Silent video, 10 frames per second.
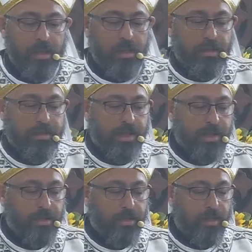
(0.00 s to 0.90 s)

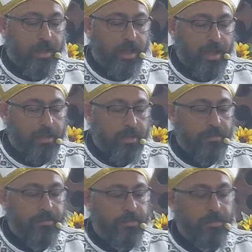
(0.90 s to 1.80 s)
الانسان
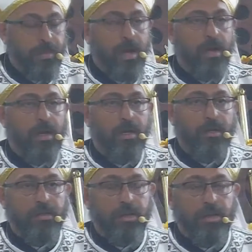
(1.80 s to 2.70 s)
الخادم مع
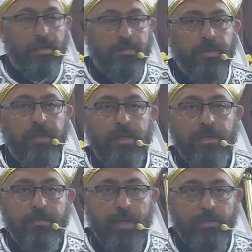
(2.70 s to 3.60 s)
الله في
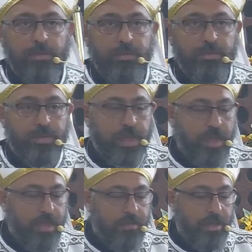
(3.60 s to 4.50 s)
خدمته
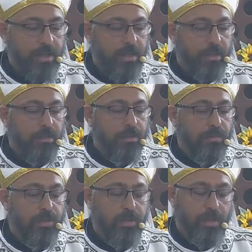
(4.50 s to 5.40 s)
دائما
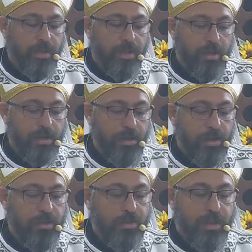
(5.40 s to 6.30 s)
يطلب من الله
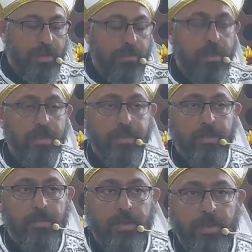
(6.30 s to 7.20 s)
يصلي
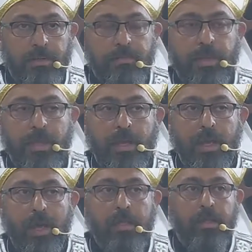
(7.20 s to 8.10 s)
باستمرار
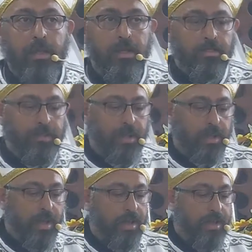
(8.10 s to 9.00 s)
اي خدمه
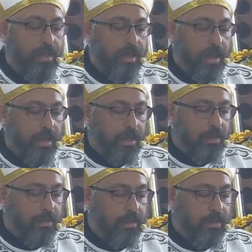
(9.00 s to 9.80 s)
ايا كانت